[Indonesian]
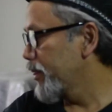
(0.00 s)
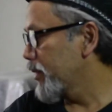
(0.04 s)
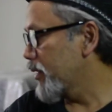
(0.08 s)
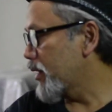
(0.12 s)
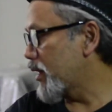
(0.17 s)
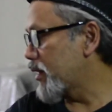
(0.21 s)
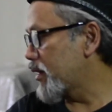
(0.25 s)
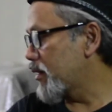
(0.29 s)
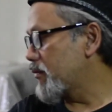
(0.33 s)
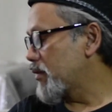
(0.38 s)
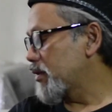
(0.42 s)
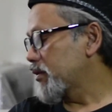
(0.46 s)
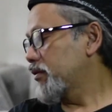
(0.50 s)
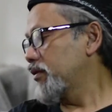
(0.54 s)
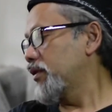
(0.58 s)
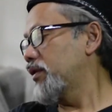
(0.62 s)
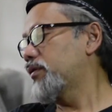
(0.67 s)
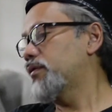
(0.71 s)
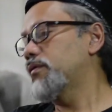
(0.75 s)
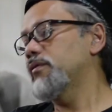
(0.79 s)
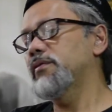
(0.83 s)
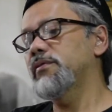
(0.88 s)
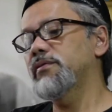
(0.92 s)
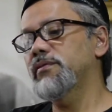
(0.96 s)
karena
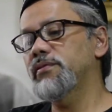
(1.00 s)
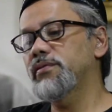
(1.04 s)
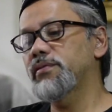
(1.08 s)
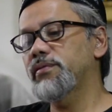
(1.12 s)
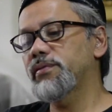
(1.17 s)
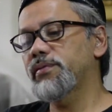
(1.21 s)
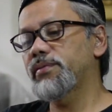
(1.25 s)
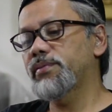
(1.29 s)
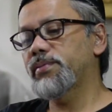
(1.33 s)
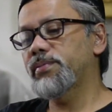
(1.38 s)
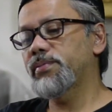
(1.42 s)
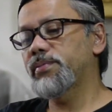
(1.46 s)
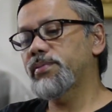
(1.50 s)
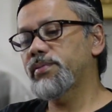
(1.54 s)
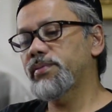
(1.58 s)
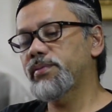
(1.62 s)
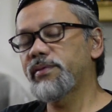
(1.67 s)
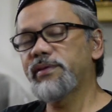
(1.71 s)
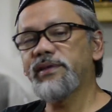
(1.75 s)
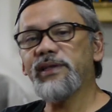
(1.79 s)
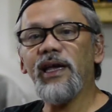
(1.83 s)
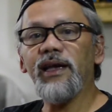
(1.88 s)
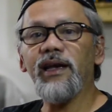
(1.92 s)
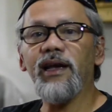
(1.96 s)
waktu itu
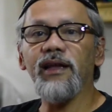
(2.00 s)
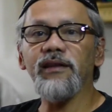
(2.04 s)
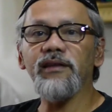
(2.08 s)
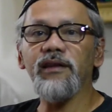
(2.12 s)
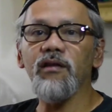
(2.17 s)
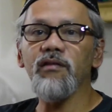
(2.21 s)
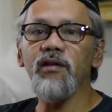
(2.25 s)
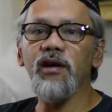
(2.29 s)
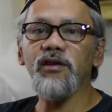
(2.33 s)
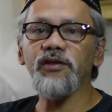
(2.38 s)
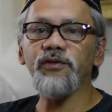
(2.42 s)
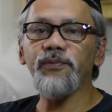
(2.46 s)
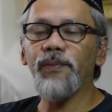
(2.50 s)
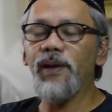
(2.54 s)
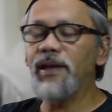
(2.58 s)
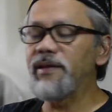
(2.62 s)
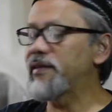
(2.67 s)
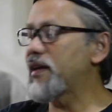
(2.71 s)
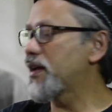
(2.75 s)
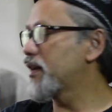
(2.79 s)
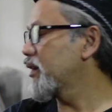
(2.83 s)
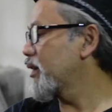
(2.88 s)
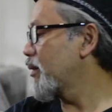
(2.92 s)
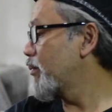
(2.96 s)
saya nggak tahu harus
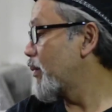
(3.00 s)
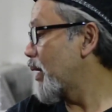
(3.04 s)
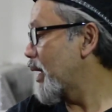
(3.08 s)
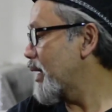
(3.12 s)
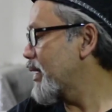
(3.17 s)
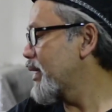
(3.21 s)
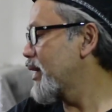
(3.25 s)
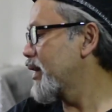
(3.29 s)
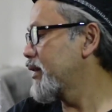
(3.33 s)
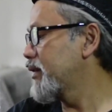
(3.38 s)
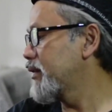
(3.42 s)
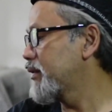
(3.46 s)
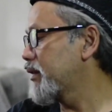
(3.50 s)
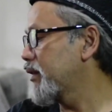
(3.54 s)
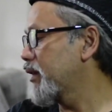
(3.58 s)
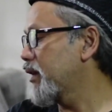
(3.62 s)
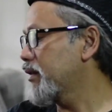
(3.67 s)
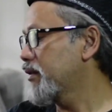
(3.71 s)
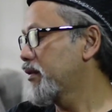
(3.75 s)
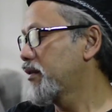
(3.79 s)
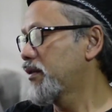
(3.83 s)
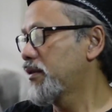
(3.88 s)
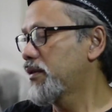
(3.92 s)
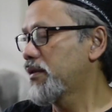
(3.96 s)
belajar kemana gitu
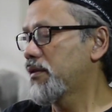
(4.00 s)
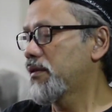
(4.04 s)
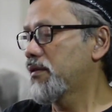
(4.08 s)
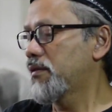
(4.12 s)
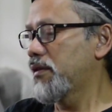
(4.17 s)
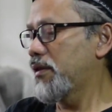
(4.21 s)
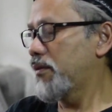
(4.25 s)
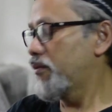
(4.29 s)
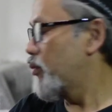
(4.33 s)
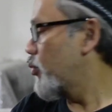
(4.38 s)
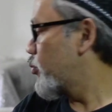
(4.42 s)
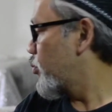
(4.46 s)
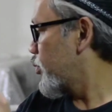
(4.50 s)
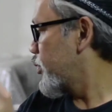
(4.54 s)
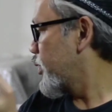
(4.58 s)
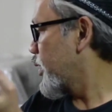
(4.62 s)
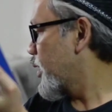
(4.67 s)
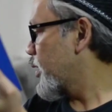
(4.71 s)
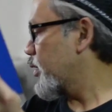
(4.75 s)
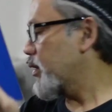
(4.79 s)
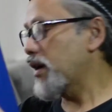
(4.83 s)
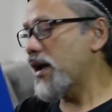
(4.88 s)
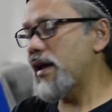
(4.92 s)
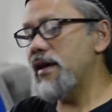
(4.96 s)
ya ini
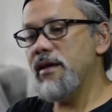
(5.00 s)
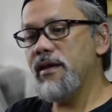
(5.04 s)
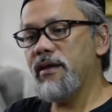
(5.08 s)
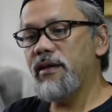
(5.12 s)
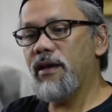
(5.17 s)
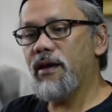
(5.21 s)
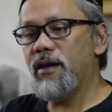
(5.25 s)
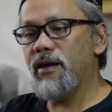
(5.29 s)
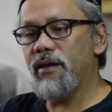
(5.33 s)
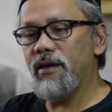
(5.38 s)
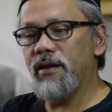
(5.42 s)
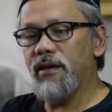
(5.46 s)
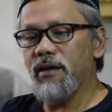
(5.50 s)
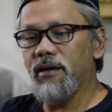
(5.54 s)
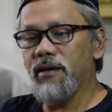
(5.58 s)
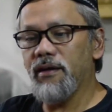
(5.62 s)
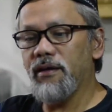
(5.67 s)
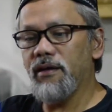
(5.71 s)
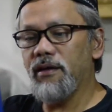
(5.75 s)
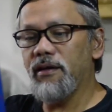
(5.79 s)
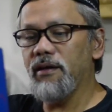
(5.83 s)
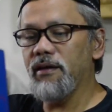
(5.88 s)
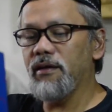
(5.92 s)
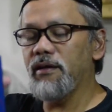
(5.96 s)
bukunya kayaknya
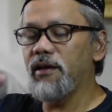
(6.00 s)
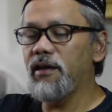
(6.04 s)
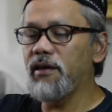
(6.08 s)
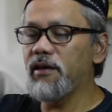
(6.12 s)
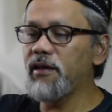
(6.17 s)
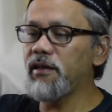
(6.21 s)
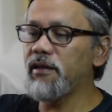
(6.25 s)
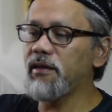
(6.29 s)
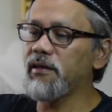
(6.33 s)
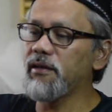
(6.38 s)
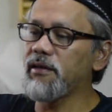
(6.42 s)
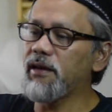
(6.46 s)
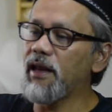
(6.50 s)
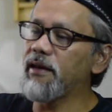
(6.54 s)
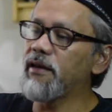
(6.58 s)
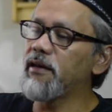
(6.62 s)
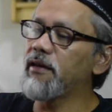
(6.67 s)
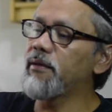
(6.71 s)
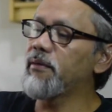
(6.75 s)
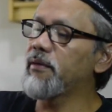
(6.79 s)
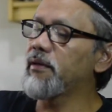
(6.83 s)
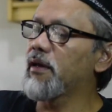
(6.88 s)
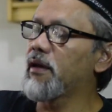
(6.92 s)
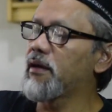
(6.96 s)
uh, ini dan
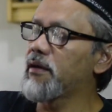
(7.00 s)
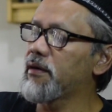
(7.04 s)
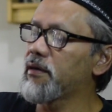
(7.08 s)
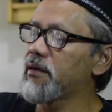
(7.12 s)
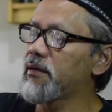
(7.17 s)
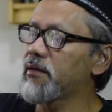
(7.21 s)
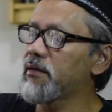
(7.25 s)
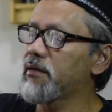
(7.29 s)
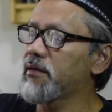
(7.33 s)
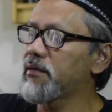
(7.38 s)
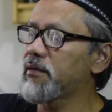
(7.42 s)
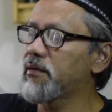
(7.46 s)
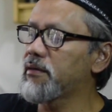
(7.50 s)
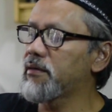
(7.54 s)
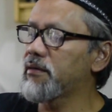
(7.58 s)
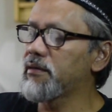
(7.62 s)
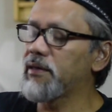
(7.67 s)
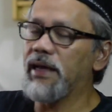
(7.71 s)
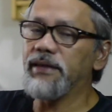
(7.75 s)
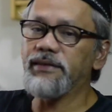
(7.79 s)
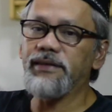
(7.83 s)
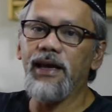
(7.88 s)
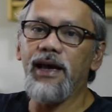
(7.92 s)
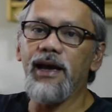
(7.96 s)
ini eh,
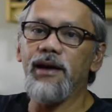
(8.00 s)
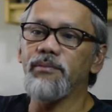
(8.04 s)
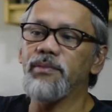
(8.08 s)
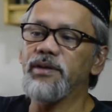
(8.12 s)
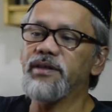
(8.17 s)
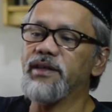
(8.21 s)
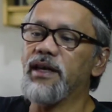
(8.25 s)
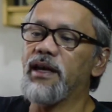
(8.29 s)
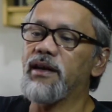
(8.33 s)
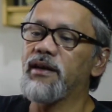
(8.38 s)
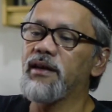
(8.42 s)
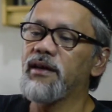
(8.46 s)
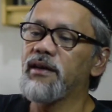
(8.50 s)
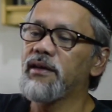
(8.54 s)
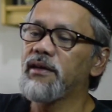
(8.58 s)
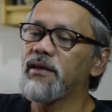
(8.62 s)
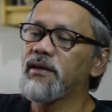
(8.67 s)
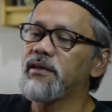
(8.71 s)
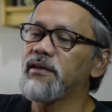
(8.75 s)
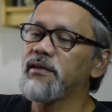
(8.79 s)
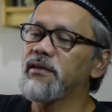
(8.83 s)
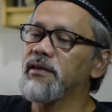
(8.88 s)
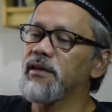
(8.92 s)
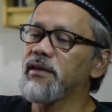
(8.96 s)
nggak uh, saya habiskan
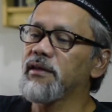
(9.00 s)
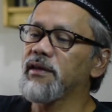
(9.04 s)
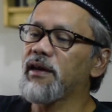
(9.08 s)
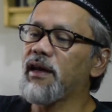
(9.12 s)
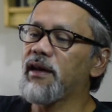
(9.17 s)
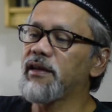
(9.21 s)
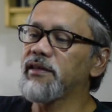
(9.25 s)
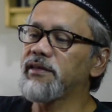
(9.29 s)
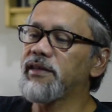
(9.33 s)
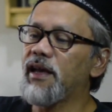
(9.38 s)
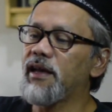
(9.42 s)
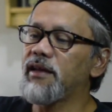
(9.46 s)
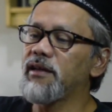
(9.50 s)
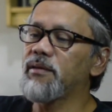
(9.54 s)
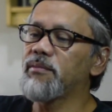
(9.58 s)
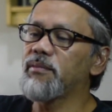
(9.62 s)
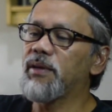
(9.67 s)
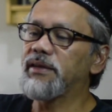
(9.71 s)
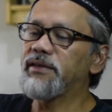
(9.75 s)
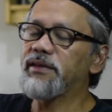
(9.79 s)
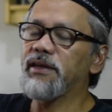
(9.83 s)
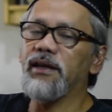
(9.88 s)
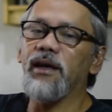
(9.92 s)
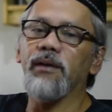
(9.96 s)
uh, karena saya hanya
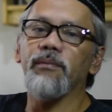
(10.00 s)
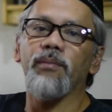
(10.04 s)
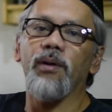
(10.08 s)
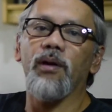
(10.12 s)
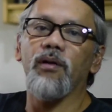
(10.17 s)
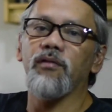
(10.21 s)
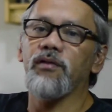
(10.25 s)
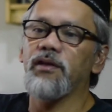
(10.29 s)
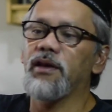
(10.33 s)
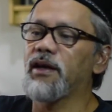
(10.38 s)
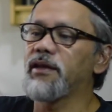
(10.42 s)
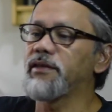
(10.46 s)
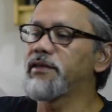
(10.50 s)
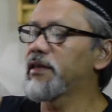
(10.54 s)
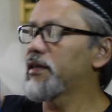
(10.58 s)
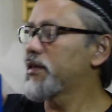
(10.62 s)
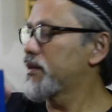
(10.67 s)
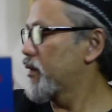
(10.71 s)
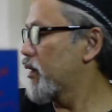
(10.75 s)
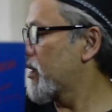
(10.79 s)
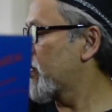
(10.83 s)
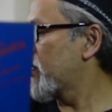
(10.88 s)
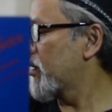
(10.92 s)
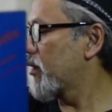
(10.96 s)
baca yang perlunya
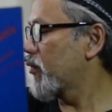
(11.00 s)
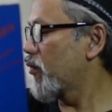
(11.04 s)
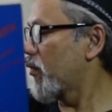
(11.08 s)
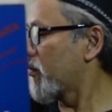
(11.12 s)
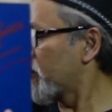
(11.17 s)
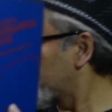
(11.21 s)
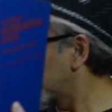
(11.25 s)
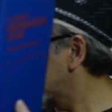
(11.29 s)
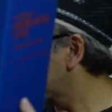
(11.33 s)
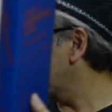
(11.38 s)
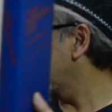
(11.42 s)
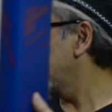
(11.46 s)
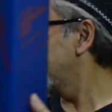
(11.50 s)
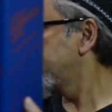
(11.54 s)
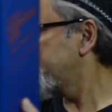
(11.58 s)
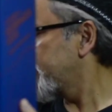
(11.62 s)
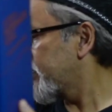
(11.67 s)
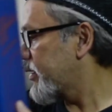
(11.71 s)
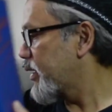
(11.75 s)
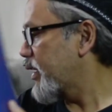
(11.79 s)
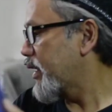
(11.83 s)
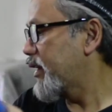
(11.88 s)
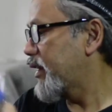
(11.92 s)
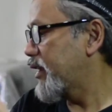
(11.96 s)
aja uh,
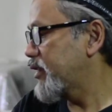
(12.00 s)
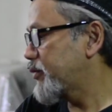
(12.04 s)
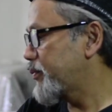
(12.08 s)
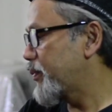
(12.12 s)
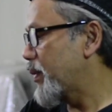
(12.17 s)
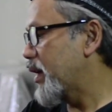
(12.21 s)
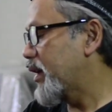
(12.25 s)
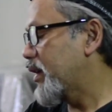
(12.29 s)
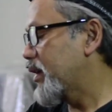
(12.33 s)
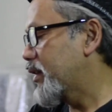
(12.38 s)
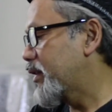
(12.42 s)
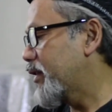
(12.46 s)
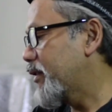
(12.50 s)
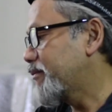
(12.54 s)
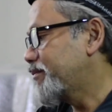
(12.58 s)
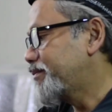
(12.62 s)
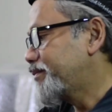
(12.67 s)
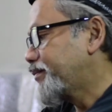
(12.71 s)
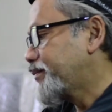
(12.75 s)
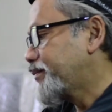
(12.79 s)
confutation dan lain sebagainya